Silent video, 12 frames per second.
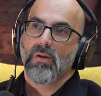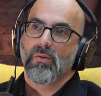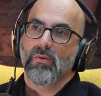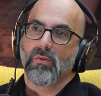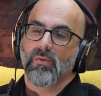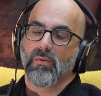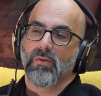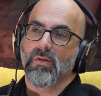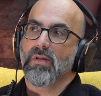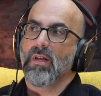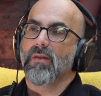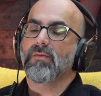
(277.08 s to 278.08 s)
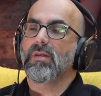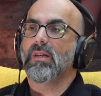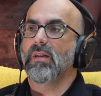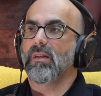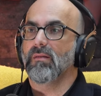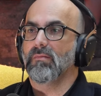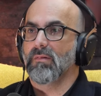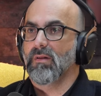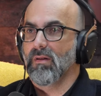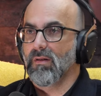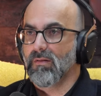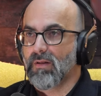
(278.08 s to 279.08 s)
o Dostoevsky
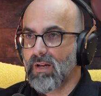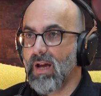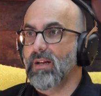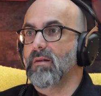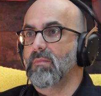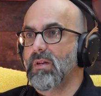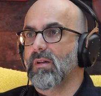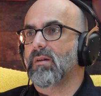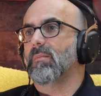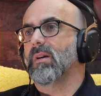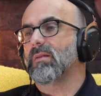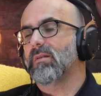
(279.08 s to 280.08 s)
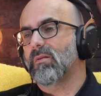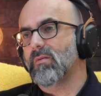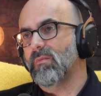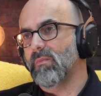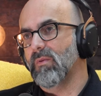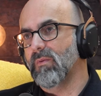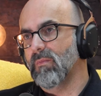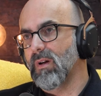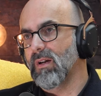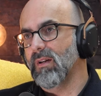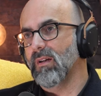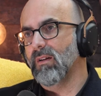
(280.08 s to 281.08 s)
cai na minha cabeça como
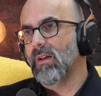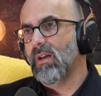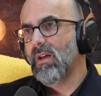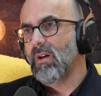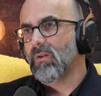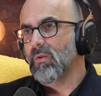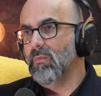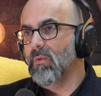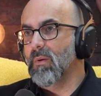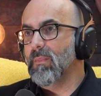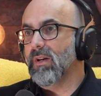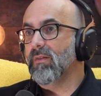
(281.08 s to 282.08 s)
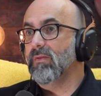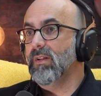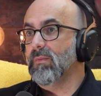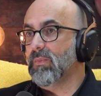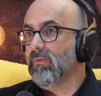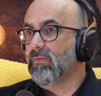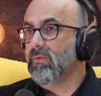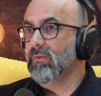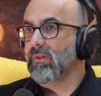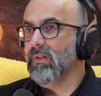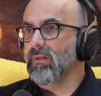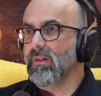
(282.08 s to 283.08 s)
uma, como uma maravilha
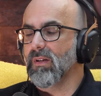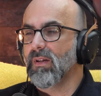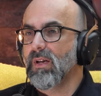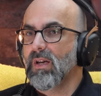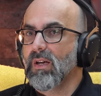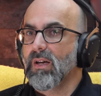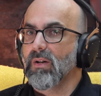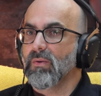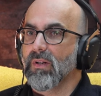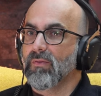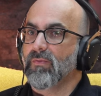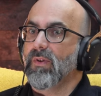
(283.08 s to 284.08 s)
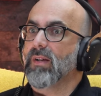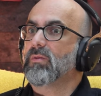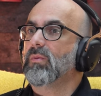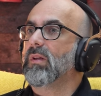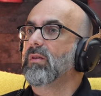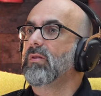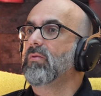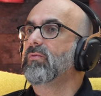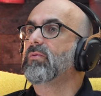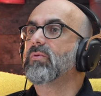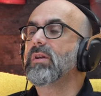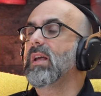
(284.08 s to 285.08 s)
profunda, não é? Agora, de facto, ele não
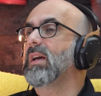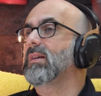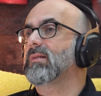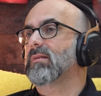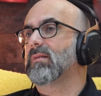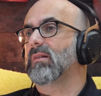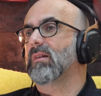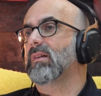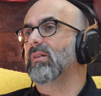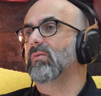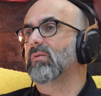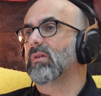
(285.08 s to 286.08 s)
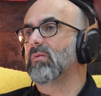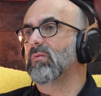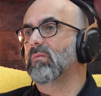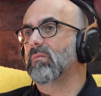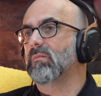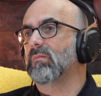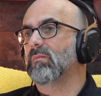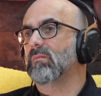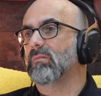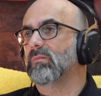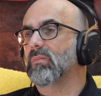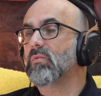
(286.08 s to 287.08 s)
fornece aquilo que
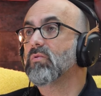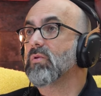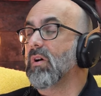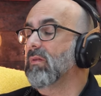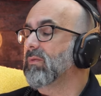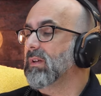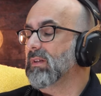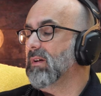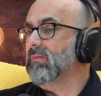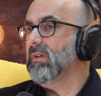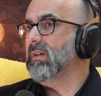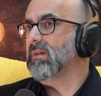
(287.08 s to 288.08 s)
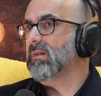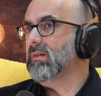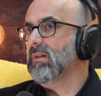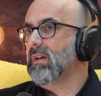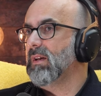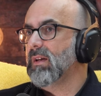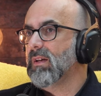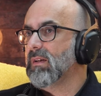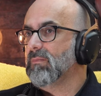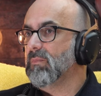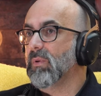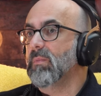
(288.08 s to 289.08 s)
um, um jovem, talvez,
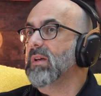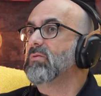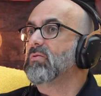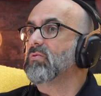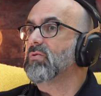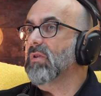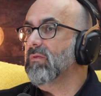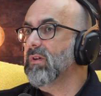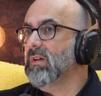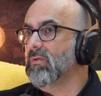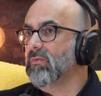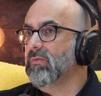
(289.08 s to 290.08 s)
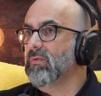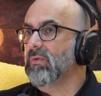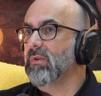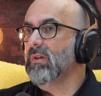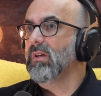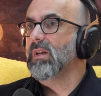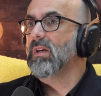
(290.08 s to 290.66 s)
pelo menos o jovem que eu fui, Sim.